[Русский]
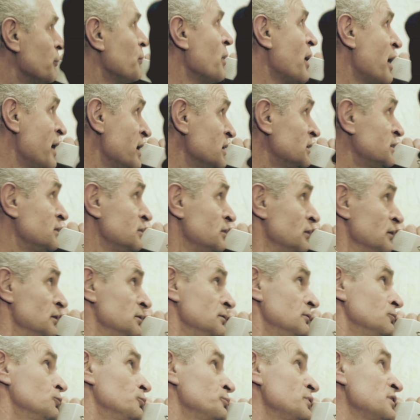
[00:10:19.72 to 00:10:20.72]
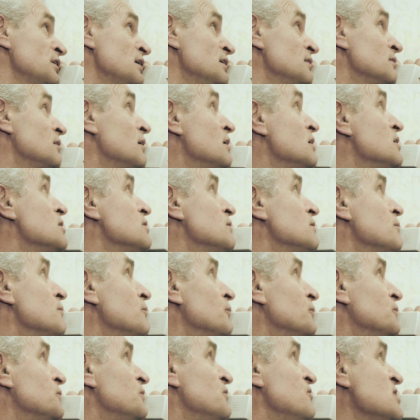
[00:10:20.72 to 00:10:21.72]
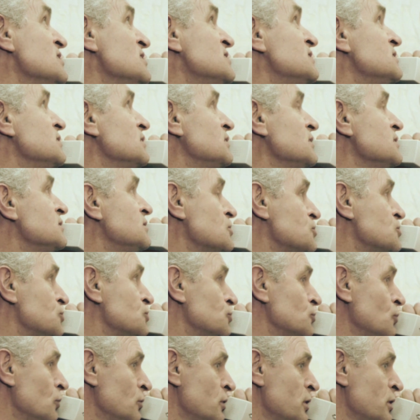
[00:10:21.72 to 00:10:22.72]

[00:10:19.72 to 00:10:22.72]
вымогает у меня 200 тысяч